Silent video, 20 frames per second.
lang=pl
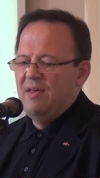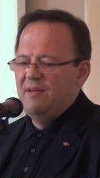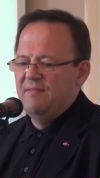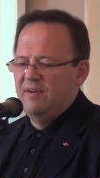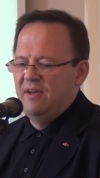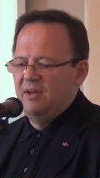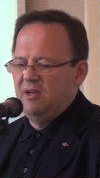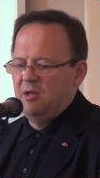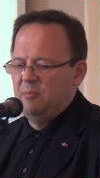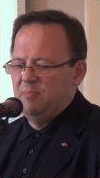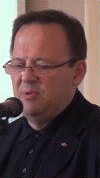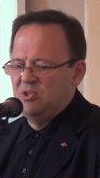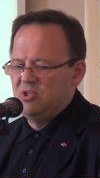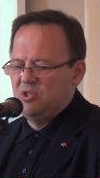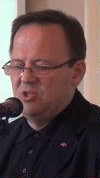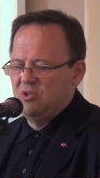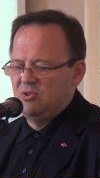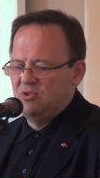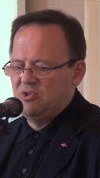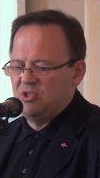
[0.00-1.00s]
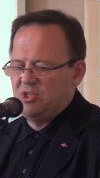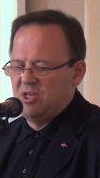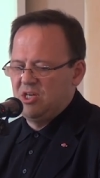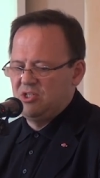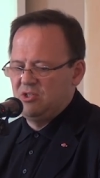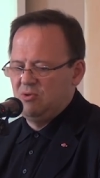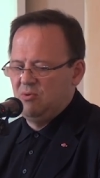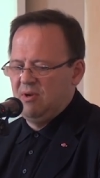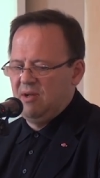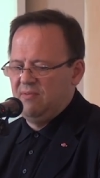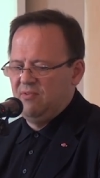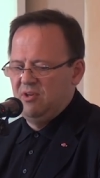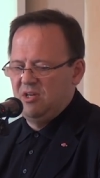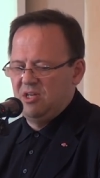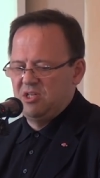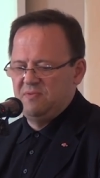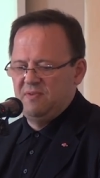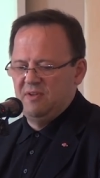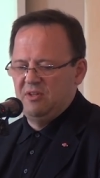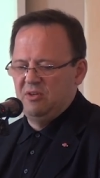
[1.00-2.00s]
Węgry 56, II
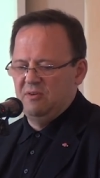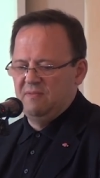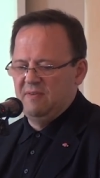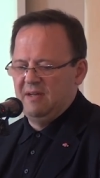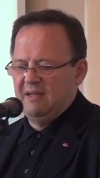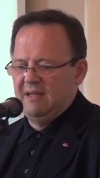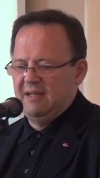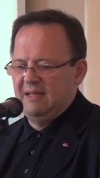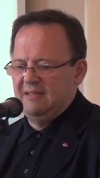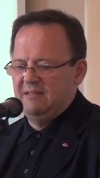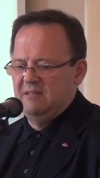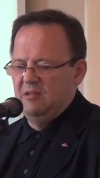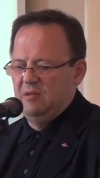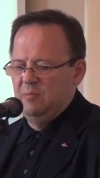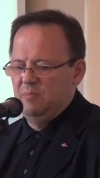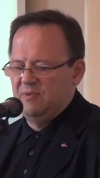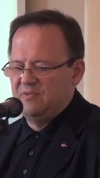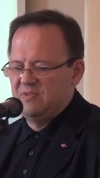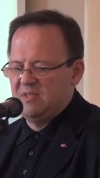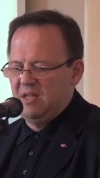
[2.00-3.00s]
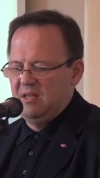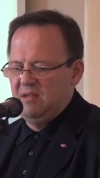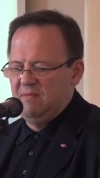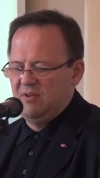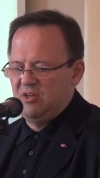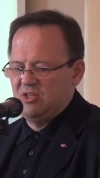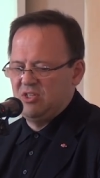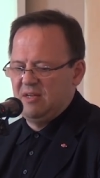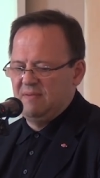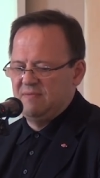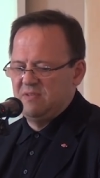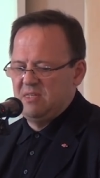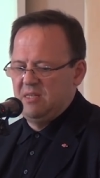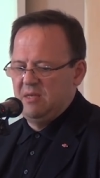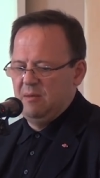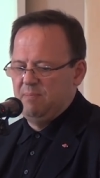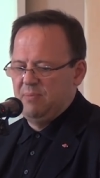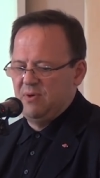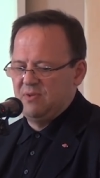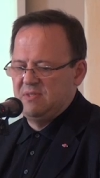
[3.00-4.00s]
wojna światowa, Katyń, Powstanie
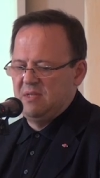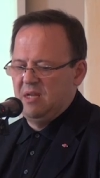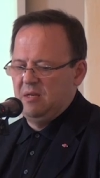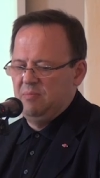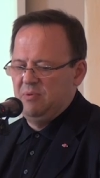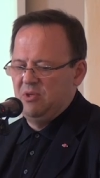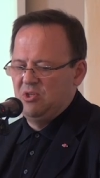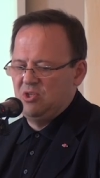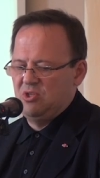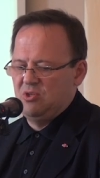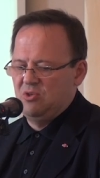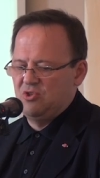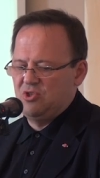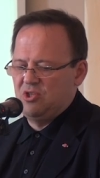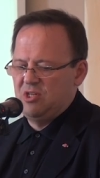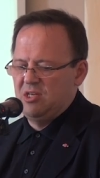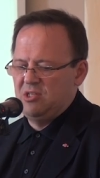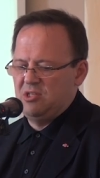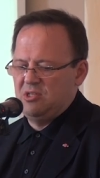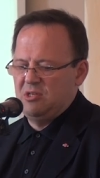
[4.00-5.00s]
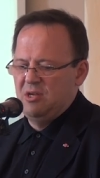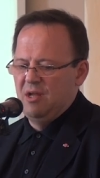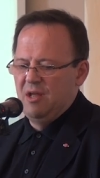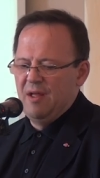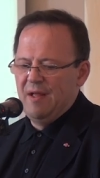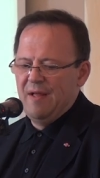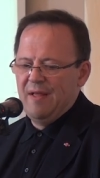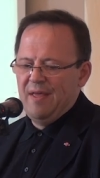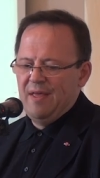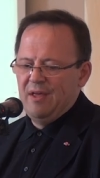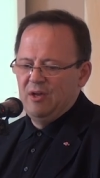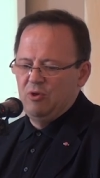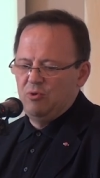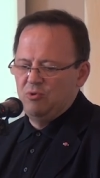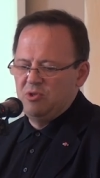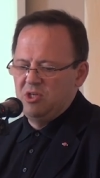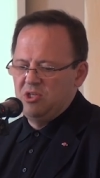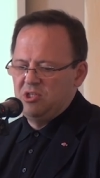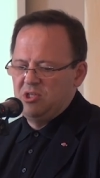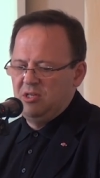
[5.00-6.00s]
Warszawskie, Poznań 56,
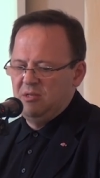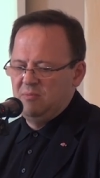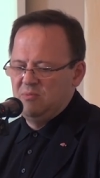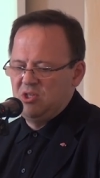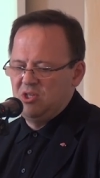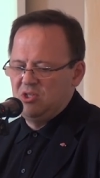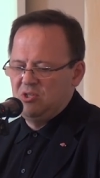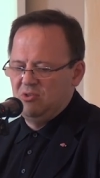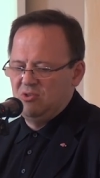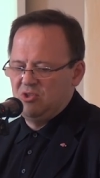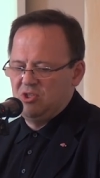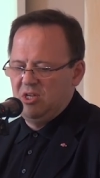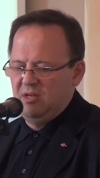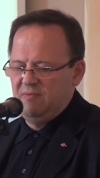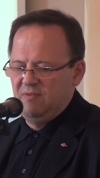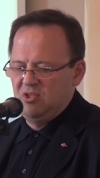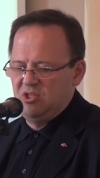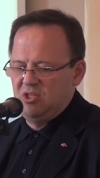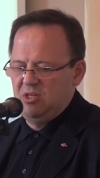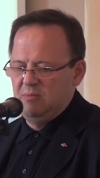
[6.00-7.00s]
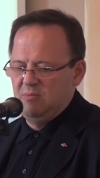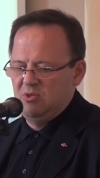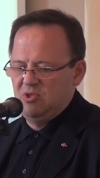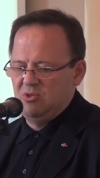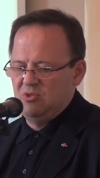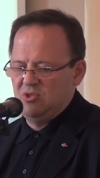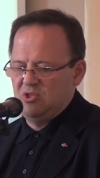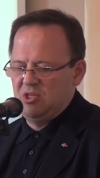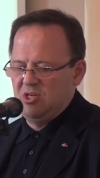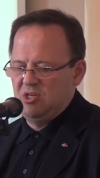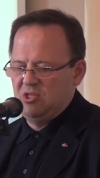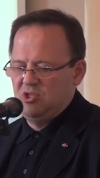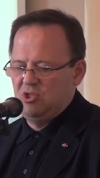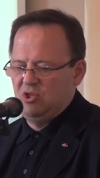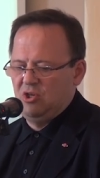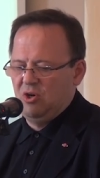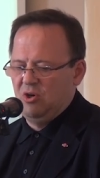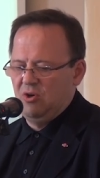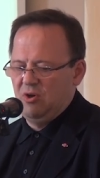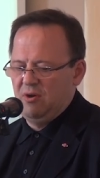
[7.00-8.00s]
Grudzień 70, czerwiec 76,
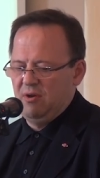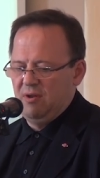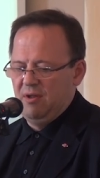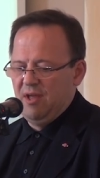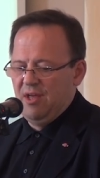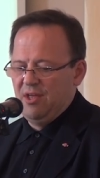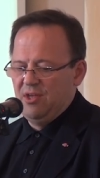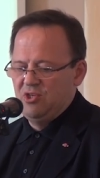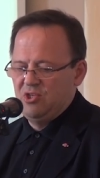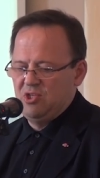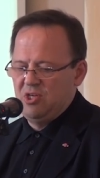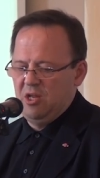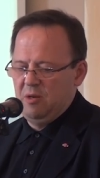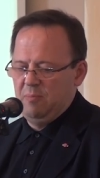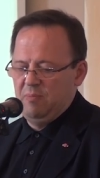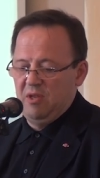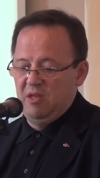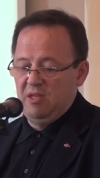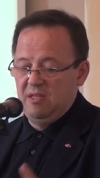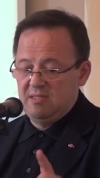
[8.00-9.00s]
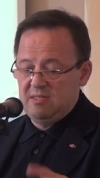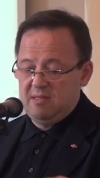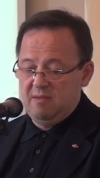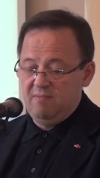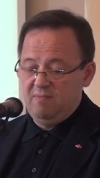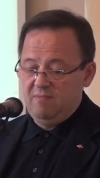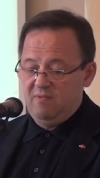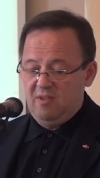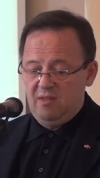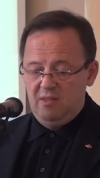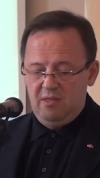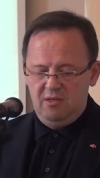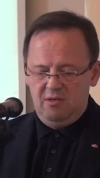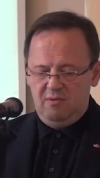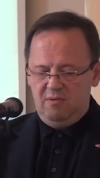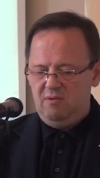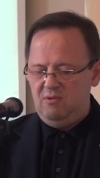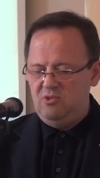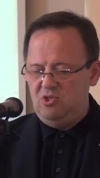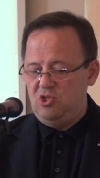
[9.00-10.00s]
KOR, sierpień. Jestem w
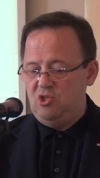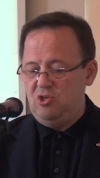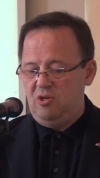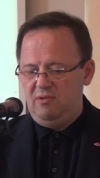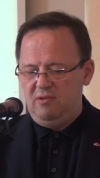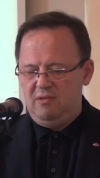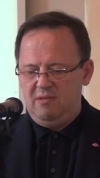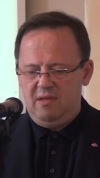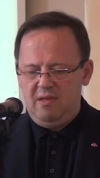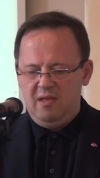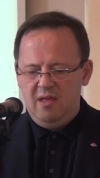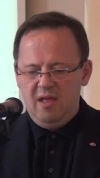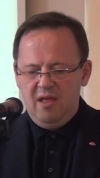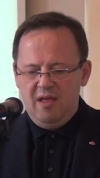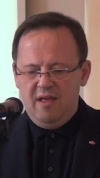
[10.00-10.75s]
jednej dziesiątej.